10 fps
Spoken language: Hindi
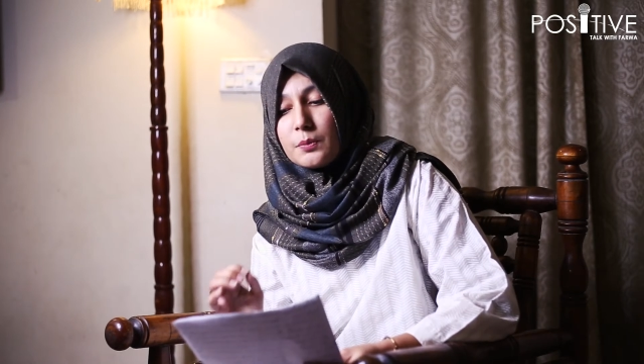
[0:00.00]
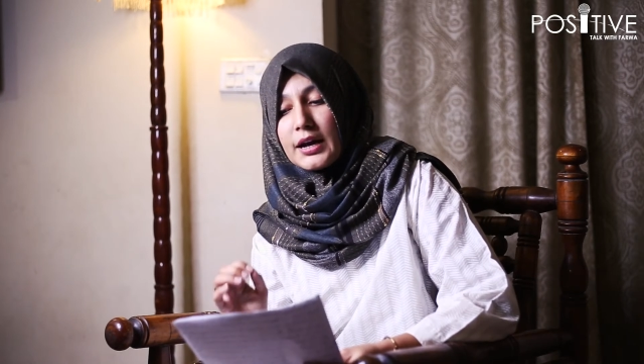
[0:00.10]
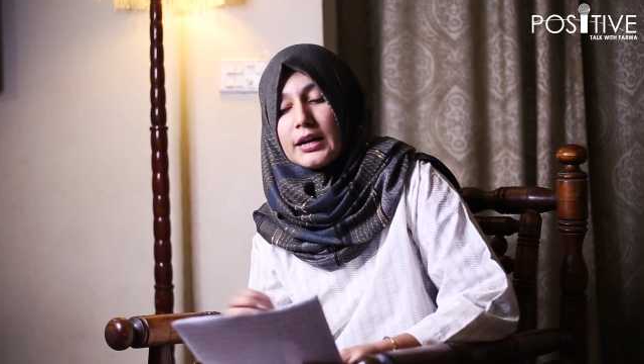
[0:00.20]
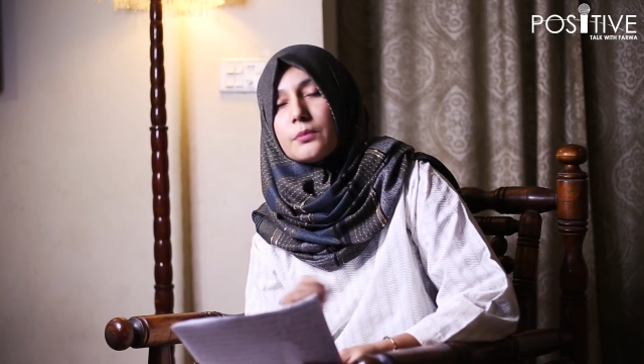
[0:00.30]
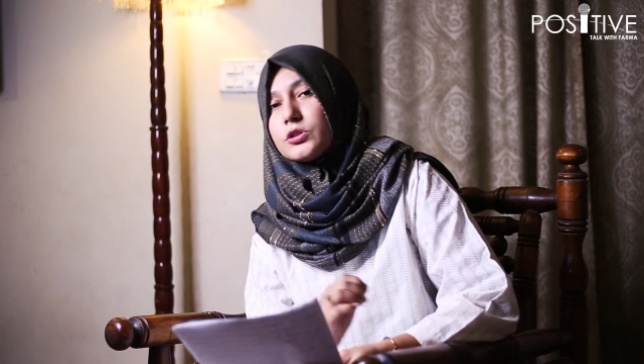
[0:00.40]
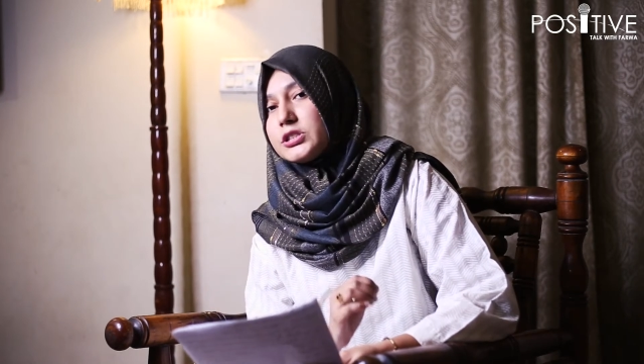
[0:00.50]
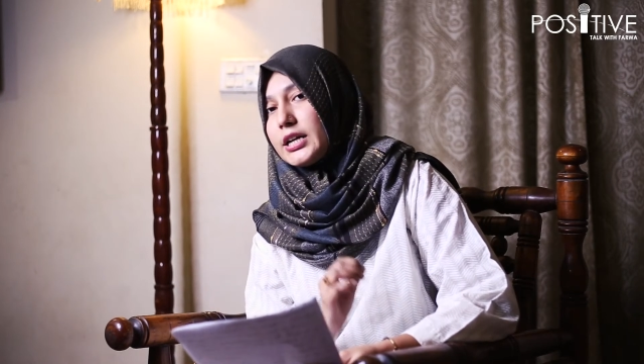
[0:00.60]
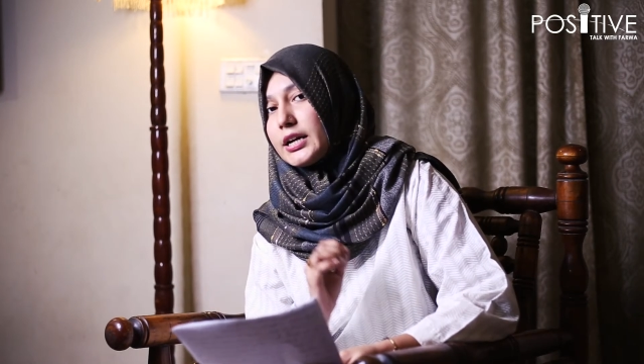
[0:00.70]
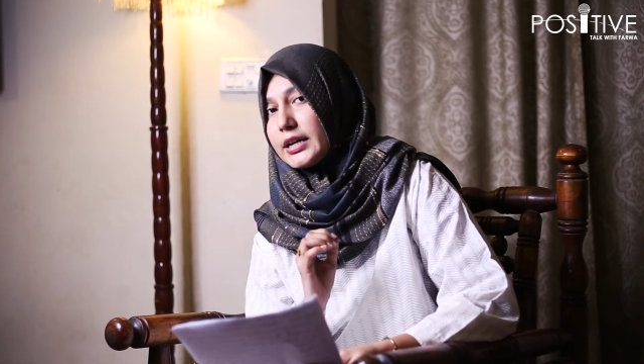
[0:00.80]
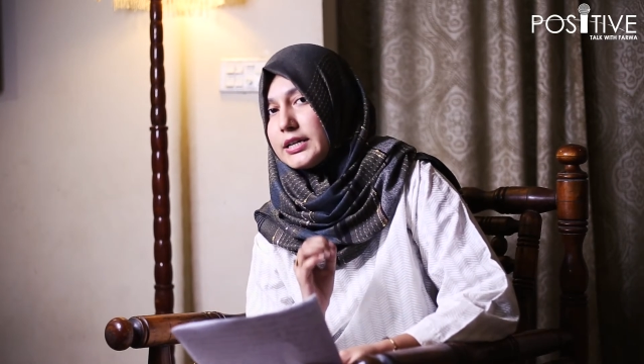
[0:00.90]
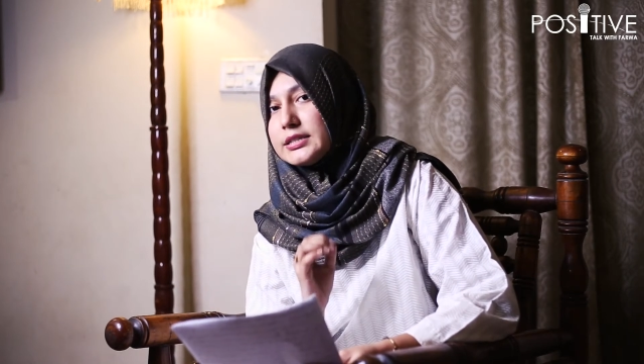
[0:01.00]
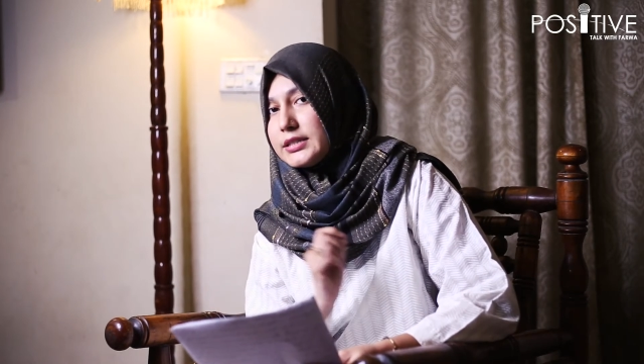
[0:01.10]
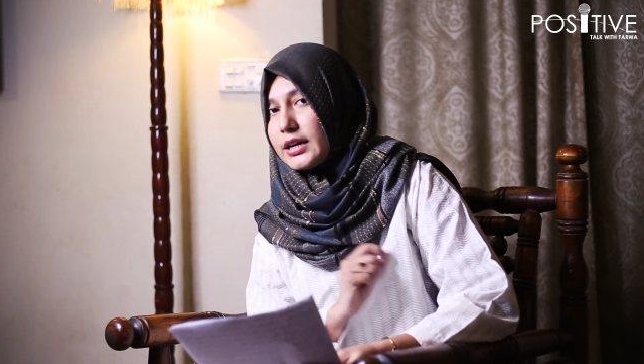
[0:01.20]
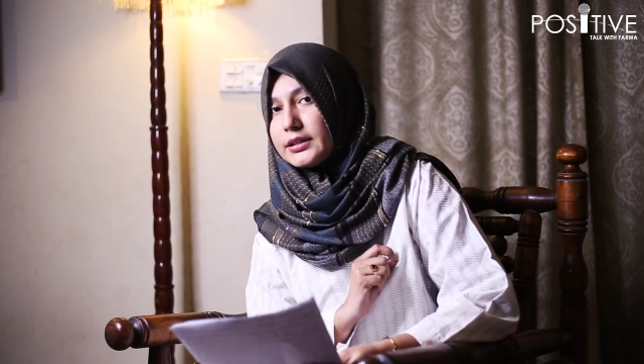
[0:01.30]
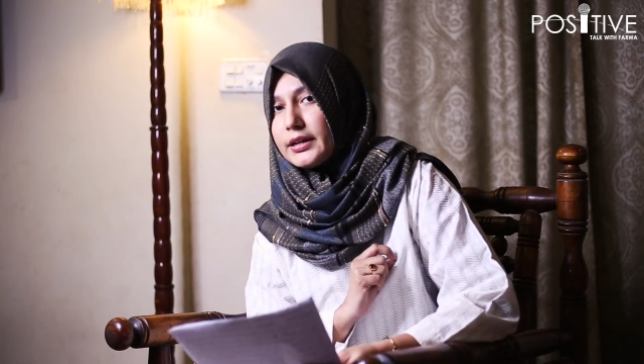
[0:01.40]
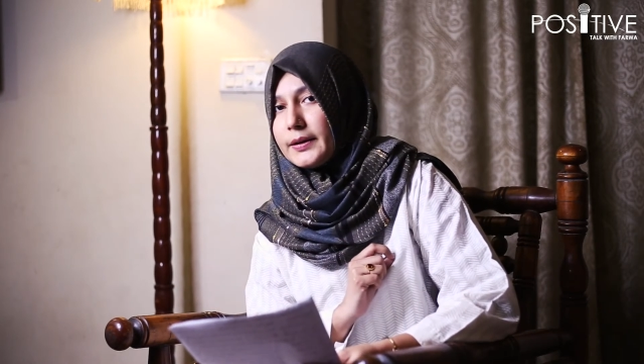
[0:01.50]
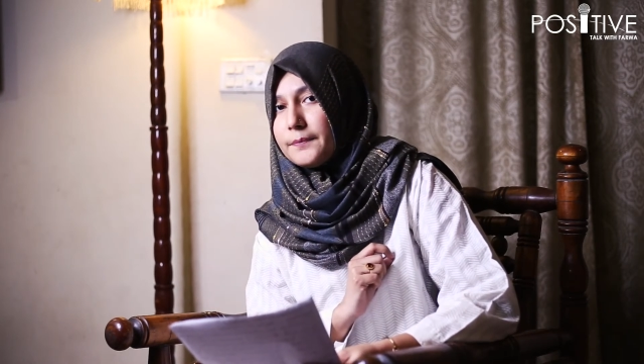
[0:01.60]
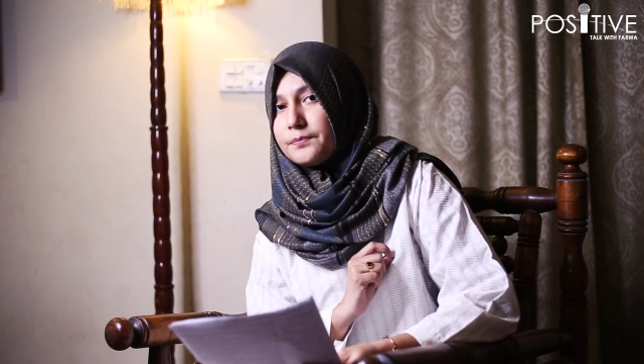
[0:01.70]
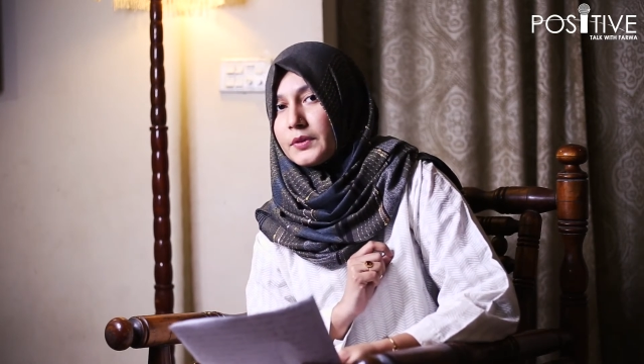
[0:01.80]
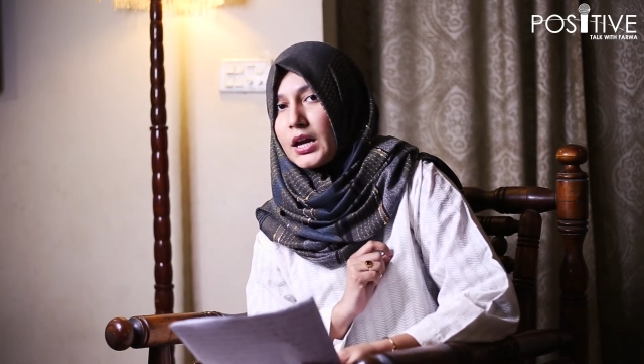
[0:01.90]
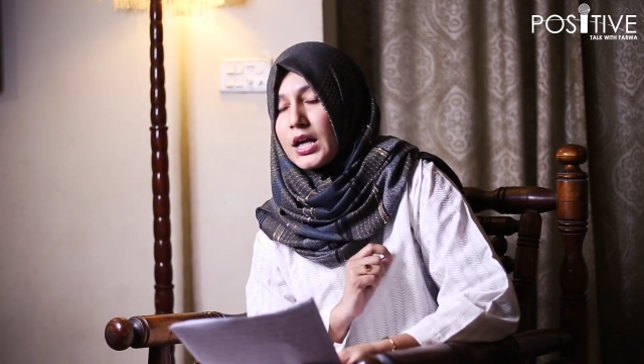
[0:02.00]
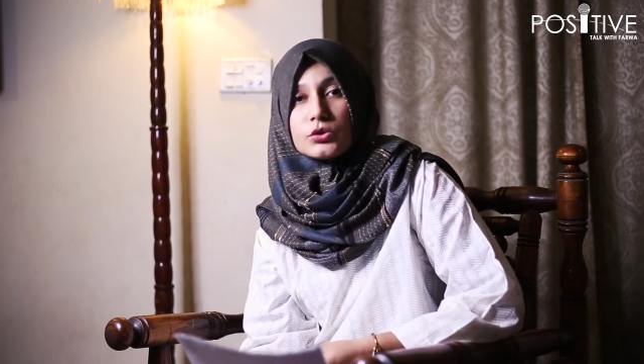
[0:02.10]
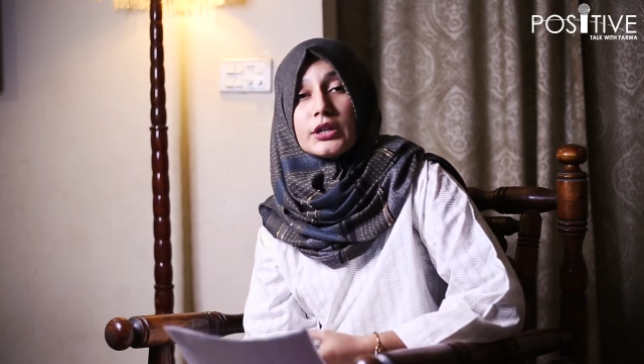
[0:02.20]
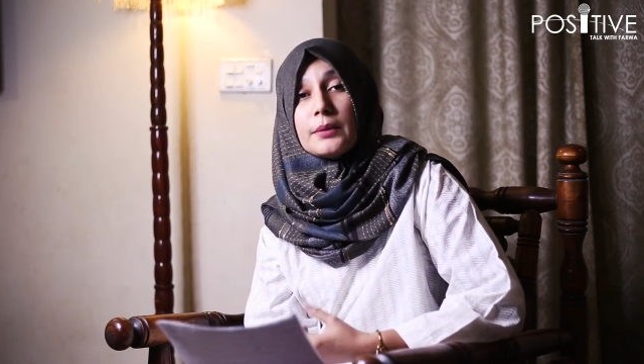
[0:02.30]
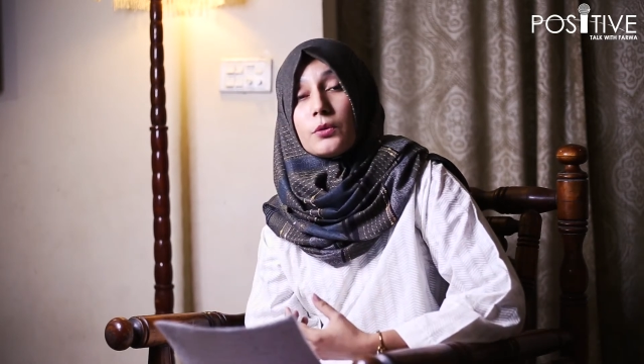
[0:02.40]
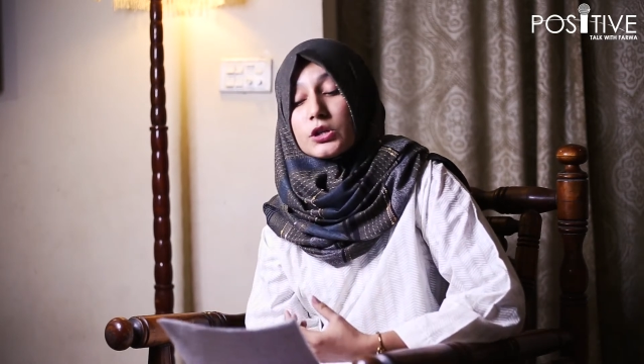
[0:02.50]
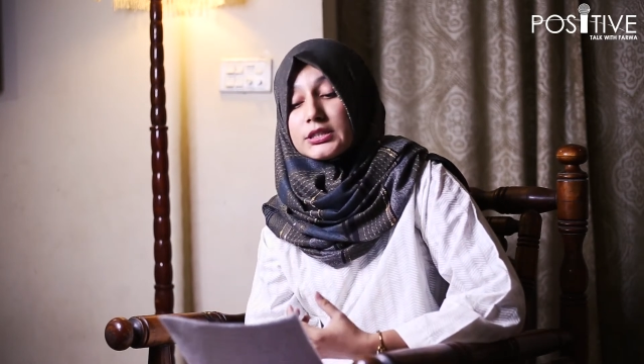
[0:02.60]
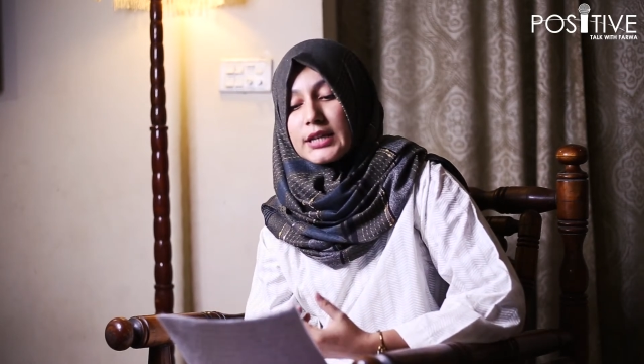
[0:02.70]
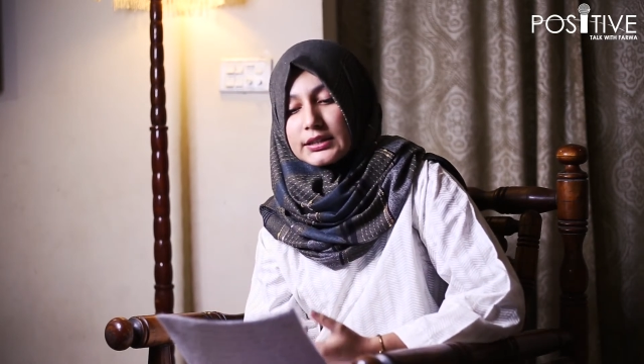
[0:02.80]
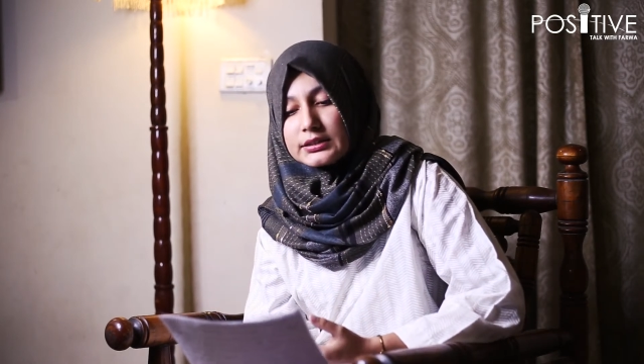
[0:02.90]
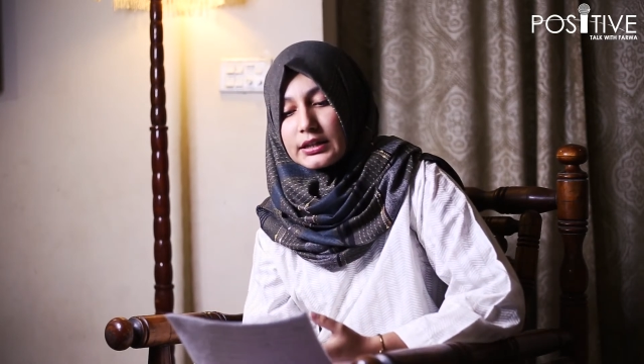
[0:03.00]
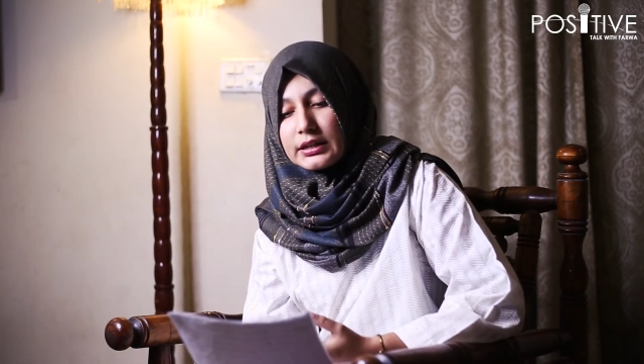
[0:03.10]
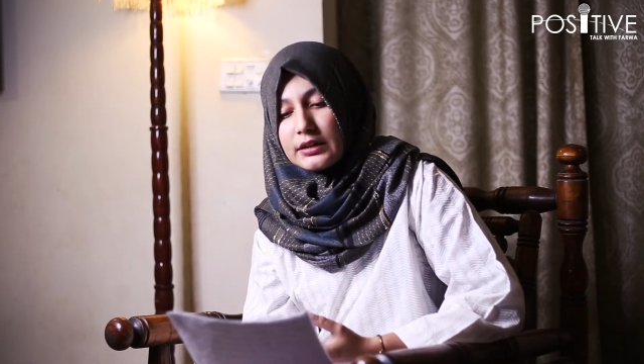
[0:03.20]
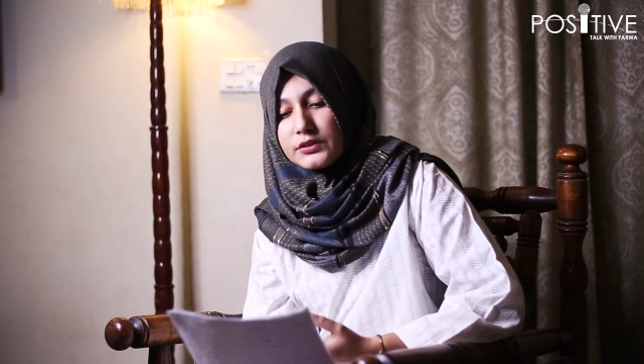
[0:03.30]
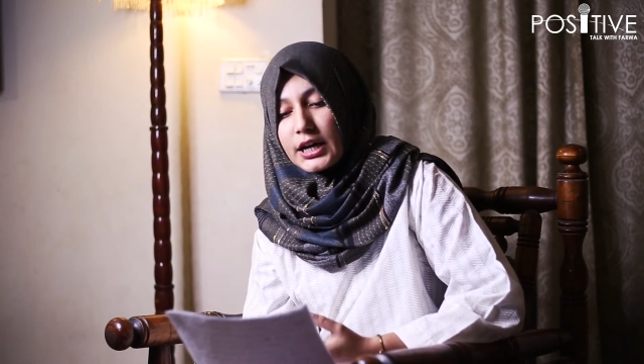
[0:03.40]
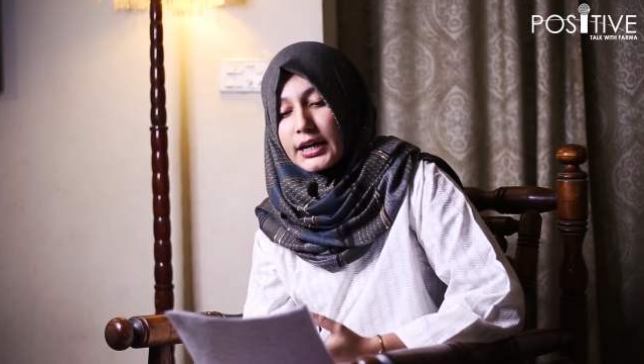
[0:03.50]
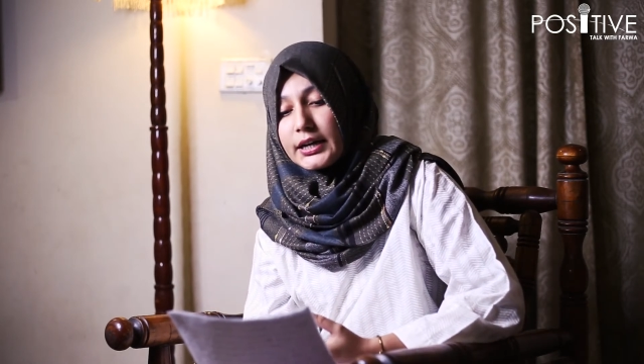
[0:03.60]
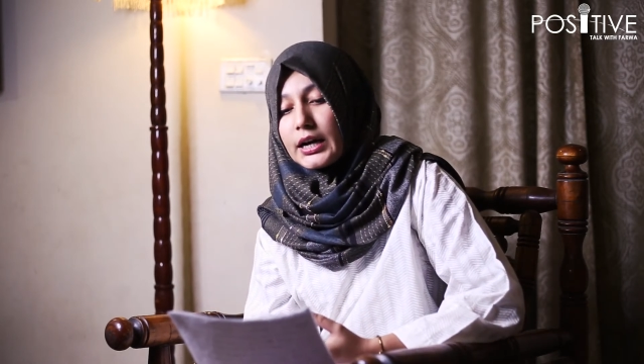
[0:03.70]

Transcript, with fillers: पहले बोझ से कहीं ज़्यादा है तो ये बहुत ज़्यादा तकलीफदा है कि